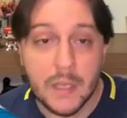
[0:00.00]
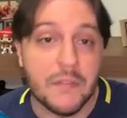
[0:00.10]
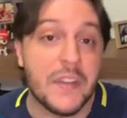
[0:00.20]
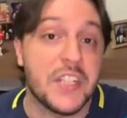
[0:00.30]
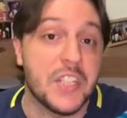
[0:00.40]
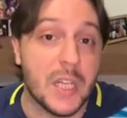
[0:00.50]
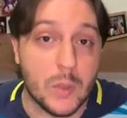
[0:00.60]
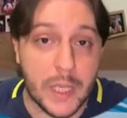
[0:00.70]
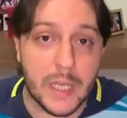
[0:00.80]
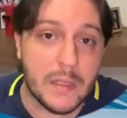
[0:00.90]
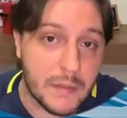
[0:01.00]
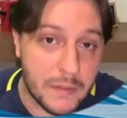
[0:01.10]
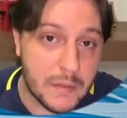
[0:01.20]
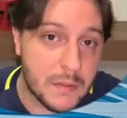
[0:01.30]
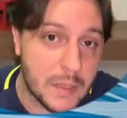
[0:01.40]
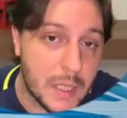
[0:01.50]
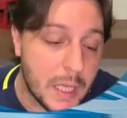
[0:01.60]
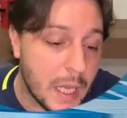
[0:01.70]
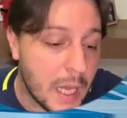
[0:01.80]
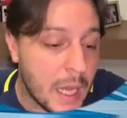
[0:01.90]
Fechando, né?
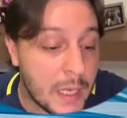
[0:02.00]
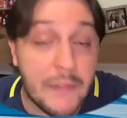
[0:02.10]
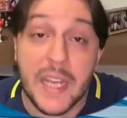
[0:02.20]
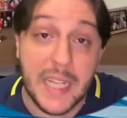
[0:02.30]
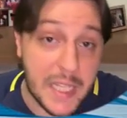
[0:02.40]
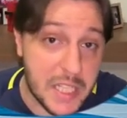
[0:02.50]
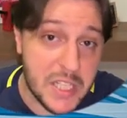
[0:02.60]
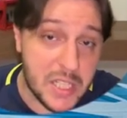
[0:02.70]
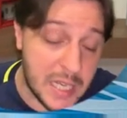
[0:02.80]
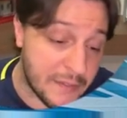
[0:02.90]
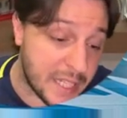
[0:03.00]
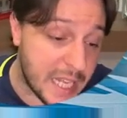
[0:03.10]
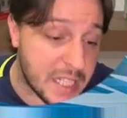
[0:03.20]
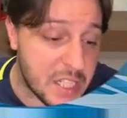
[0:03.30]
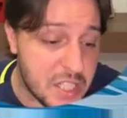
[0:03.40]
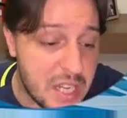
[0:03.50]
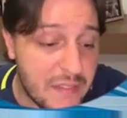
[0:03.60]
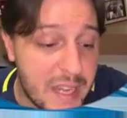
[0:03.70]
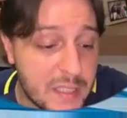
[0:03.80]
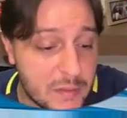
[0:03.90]
Na verdade, a gente, na verdade, a gente
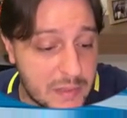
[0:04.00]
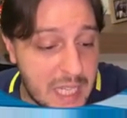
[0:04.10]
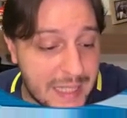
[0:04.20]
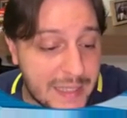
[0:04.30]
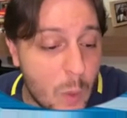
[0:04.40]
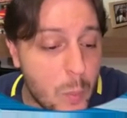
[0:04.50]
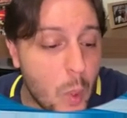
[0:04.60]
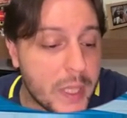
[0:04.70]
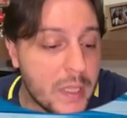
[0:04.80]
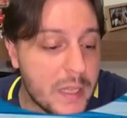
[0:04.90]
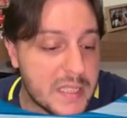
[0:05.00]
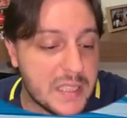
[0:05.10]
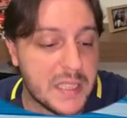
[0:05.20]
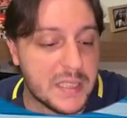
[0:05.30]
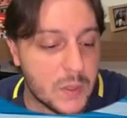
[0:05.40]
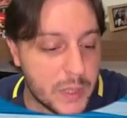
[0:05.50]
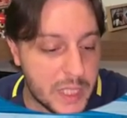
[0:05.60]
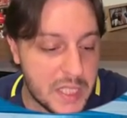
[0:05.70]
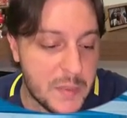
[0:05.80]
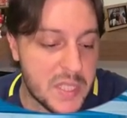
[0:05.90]
já vai tratar um pouquinho nessa sessão
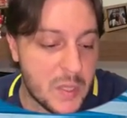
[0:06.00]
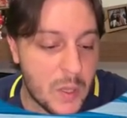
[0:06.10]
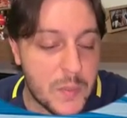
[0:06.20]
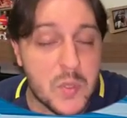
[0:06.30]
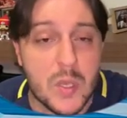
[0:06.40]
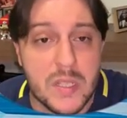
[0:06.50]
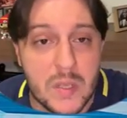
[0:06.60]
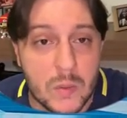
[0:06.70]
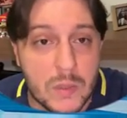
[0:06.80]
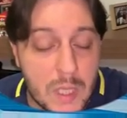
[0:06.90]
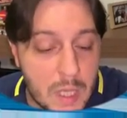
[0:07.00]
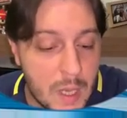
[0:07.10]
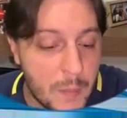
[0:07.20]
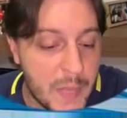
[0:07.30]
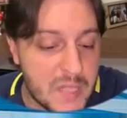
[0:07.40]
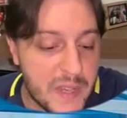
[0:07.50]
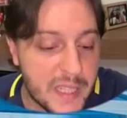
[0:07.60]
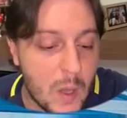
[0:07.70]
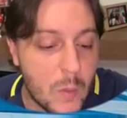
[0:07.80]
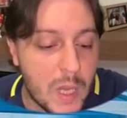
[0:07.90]
aqui de emissão e absorção, mas
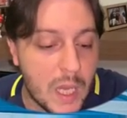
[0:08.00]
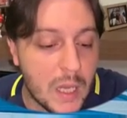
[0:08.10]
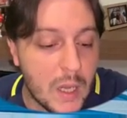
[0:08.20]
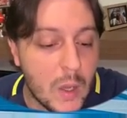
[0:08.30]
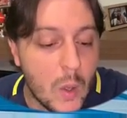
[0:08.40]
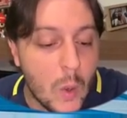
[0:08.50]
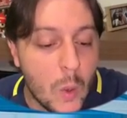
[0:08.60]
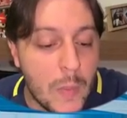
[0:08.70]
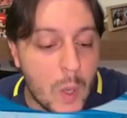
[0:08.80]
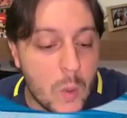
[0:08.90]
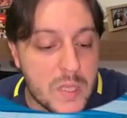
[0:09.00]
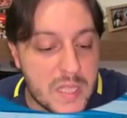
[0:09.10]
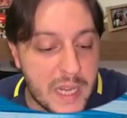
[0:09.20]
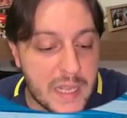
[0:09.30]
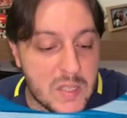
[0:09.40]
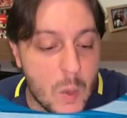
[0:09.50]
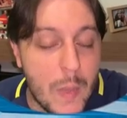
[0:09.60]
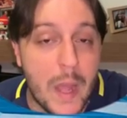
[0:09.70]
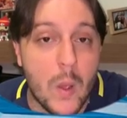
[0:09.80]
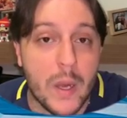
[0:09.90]
vai dar uma, uma consideração
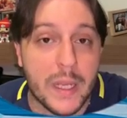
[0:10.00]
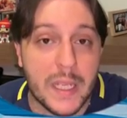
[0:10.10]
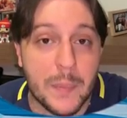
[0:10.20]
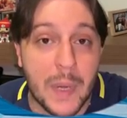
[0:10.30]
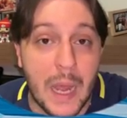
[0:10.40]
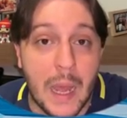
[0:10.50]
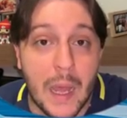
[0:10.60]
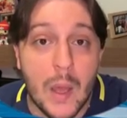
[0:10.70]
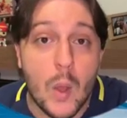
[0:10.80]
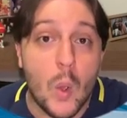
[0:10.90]
maior aqui para